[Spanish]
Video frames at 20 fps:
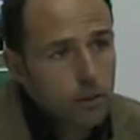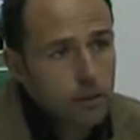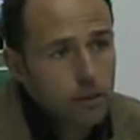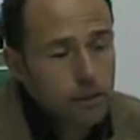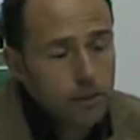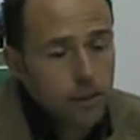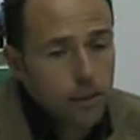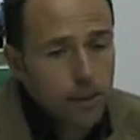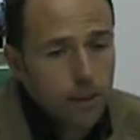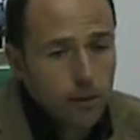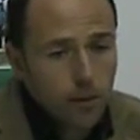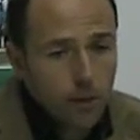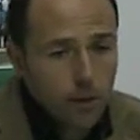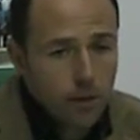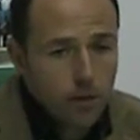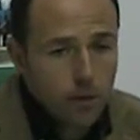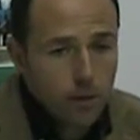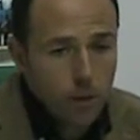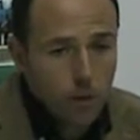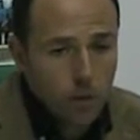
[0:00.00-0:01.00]
esa
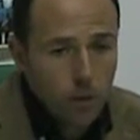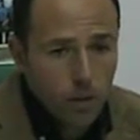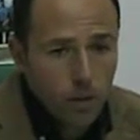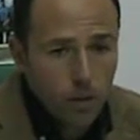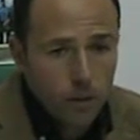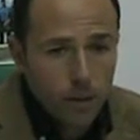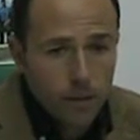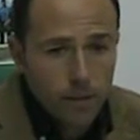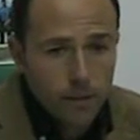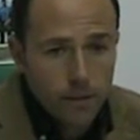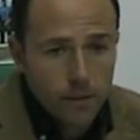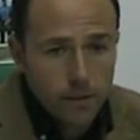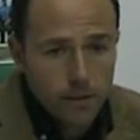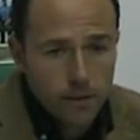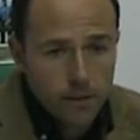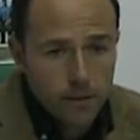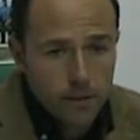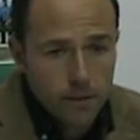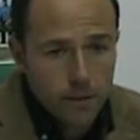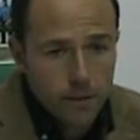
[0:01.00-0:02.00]
elaboración del juego que antes
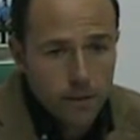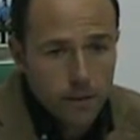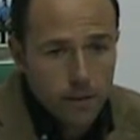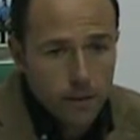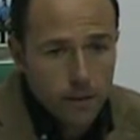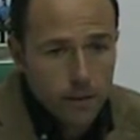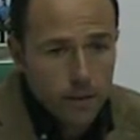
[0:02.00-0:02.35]
existía,